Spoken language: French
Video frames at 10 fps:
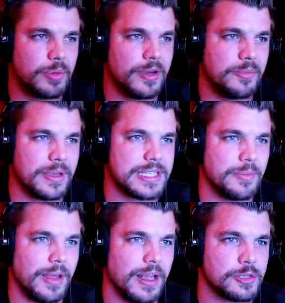pas envie de passer
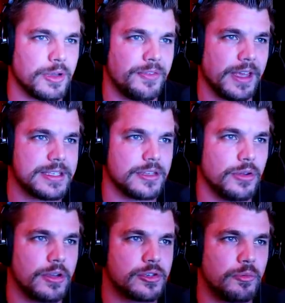par là, je préfère rester
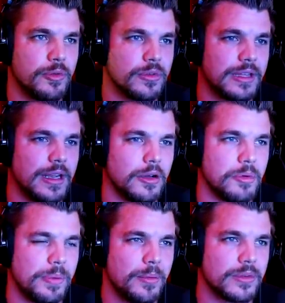dehors. Est-ce qu'on peut monter là On
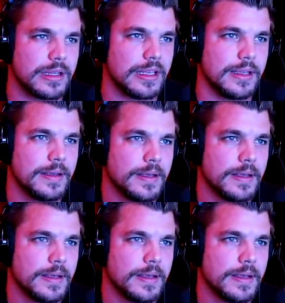peut pas monter.